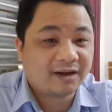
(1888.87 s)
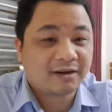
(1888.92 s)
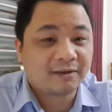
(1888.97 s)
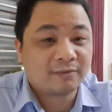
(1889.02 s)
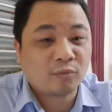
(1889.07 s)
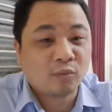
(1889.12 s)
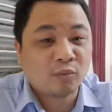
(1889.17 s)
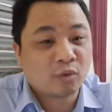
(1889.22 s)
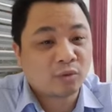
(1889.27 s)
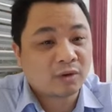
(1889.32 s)

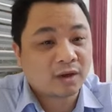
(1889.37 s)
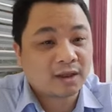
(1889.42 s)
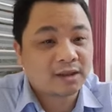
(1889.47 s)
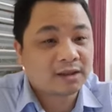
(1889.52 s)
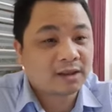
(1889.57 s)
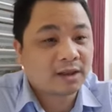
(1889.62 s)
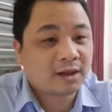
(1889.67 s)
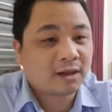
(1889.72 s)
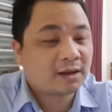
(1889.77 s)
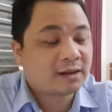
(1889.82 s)
một cái,
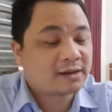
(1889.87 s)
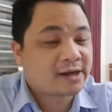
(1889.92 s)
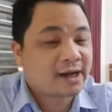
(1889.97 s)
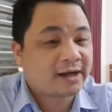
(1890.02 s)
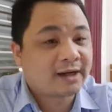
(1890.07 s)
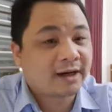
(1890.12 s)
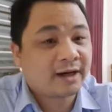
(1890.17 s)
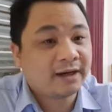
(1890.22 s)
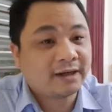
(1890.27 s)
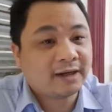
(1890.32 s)
cái trái
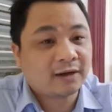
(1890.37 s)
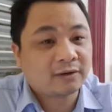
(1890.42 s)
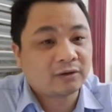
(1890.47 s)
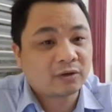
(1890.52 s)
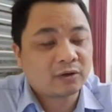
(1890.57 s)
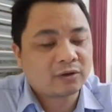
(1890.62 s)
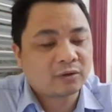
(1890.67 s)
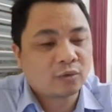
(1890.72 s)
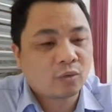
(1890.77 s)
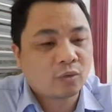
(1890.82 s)
cây nào
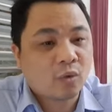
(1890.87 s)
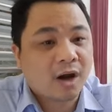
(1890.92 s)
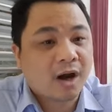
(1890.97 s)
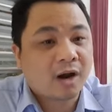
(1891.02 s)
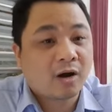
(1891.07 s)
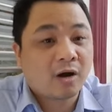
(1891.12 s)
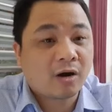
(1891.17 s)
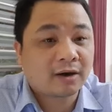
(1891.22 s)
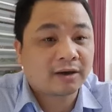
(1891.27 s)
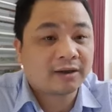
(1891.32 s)
cho quả
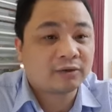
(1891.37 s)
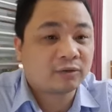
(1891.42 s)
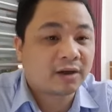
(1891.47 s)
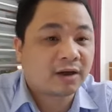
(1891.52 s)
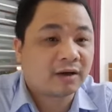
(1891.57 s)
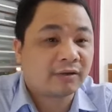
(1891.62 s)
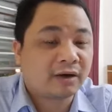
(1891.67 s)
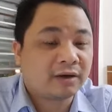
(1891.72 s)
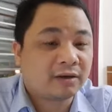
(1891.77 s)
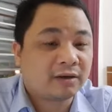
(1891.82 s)
ngon thì chúng ta
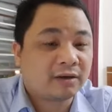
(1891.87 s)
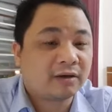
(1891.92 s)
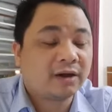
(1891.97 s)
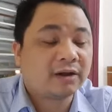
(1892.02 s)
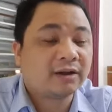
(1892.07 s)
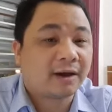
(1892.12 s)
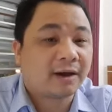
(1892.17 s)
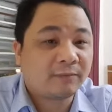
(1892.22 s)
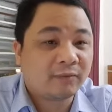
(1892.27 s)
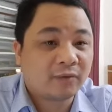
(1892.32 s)
cần tưới
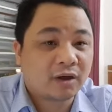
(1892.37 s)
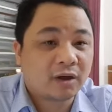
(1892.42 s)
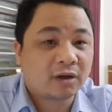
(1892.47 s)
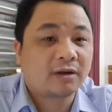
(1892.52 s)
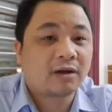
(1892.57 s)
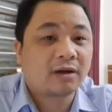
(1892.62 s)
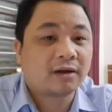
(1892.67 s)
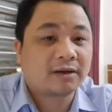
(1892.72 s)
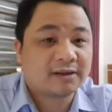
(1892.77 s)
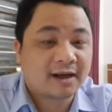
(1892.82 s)
tắm cần
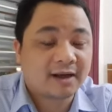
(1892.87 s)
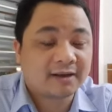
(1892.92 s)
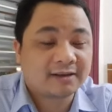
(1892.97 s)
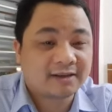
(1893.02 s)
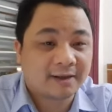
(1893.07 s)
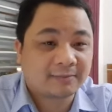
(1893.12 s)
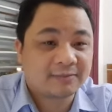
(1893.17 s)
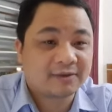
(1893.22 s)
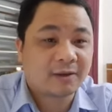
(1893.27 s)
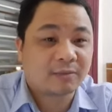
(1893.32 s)
thời gian
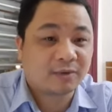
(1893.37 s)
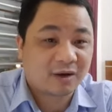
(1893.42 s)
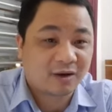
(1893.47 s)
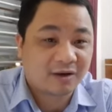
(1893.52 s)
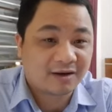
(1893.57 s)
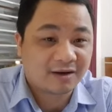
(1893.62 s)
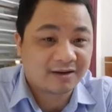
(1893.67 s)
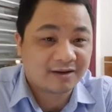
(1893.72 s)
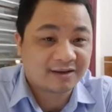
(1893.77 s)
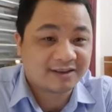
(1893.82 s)
chăm sóc
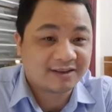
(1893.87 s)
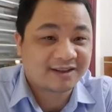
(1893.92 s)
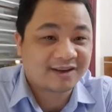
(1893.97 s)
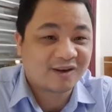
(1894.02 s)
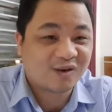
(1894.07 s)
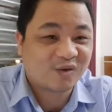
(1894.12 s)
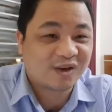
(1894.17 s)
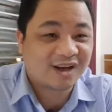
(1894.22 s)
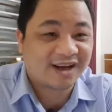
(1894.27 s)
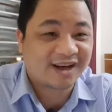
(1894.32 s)
nó chứ
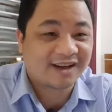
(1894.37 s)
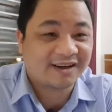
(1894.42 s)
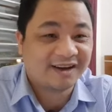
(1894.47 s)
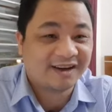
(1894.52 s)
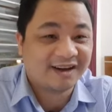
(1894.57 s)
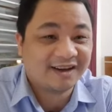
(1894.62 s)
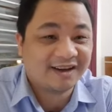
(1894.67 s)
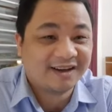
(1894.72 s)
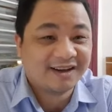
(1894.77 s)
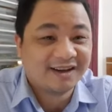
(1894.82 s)
không thể
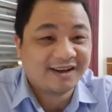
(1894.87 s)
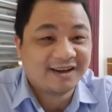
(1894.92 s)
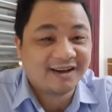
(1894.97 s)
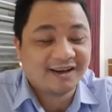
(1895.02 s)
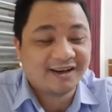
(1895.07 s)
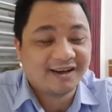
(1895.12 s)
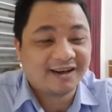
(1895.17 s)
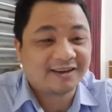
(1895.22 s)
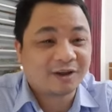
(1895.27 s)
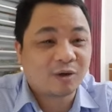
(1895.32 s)
là
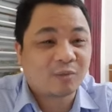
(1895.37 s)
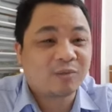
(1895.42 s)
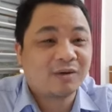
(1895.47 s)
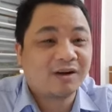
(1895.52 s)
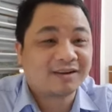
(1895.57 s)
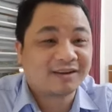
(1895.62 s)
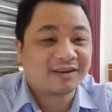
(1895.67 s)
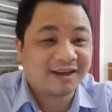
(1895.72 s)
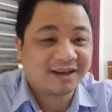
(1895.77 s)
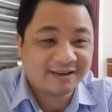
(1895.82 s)
là tốc
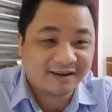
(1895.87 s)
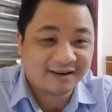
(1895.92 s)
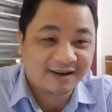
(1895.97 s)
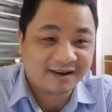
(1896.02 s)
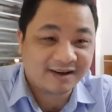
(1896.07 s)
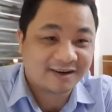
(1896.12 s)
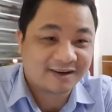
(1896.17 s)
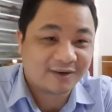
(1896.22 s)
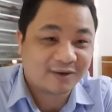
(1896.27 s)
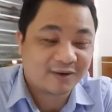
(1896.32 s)
lực lên
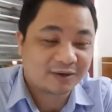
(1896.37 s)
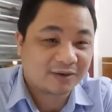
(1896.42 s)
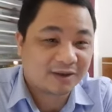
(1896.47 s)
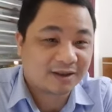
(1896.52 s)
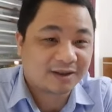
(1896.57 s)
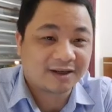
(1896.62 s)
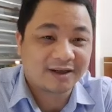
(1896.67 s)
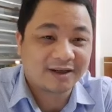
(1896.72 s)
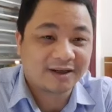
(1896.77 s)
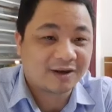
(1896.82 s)
được đúng không ạ chúng ta
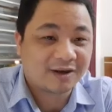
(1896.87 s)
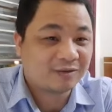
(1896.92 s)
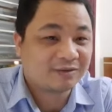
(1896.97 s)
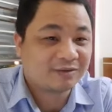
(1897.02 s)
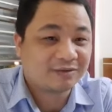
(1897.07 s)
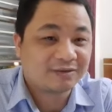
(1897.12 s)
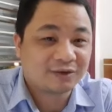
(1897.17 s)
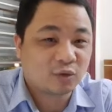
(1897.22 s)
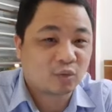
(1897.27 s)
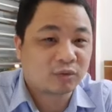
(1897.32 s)
thấy
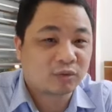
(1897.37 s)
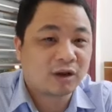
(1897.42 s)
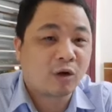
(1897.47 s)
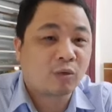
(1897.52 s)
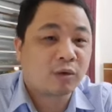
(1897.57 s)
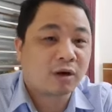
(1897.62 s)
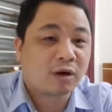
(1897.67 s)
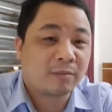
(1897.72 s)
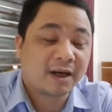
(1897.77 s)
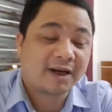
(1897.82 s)
không dục
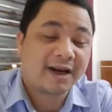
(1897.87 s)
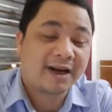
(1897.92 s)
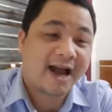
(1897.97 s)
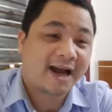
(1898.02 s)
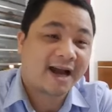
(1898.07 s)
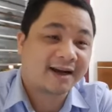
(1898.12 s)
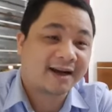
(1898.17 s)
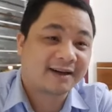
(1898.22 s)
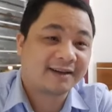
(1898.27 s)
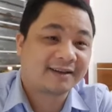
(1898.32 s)
tốc là bất đạt
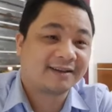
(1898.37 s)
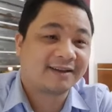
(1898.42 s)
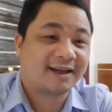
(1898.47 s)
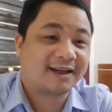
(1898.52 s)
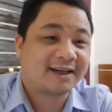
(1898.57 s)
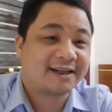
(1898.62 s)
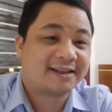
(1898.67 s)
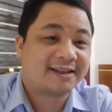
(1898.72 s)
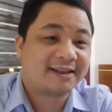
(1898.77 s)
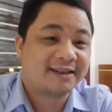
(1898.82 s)
đấy,
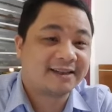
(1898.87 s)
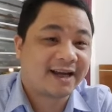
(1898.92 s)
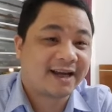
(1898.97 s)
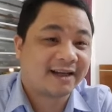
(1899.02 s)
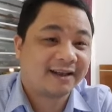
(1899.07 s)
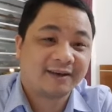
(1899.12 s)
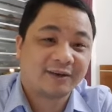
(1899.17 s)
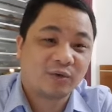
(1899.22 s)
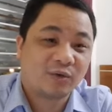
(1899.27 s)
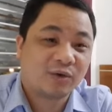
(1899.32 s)
cái gì
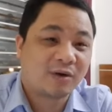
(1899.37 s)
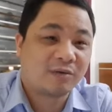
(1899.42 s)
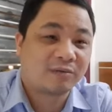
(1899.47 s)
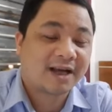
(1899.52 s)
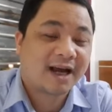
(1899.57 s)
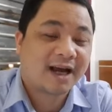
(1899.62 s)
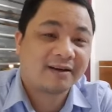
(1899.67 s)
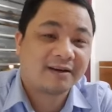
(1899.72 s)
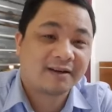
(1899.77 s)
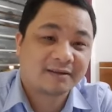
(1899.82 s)
nhanh thì cũng không
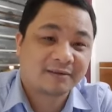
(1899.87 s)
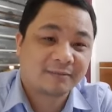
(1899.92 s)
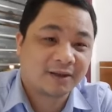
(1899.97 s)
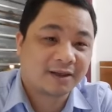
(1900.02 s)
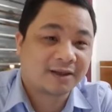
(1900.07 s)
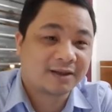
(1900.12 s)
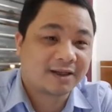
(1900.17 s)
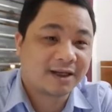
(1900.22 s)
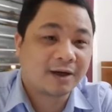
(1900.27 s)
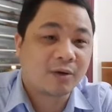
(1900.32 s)
đạt
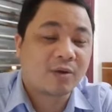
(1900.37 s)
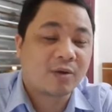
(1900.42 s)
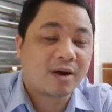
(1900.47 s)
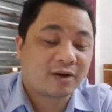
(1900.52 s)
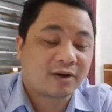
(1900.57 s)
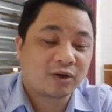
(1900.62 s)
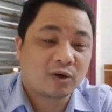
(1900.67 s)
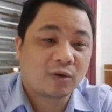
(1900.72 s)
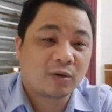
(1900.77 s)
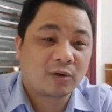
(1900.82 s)
được kết quả nó
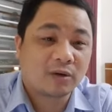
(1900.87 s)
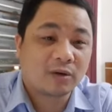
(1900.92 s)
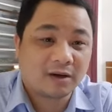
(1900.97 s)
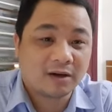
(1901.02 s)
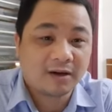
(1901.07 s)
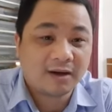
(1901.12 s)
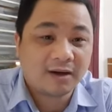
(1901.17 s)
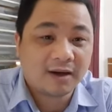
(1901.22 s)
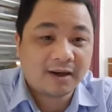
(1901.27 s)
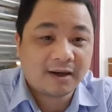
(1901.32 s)
tốt được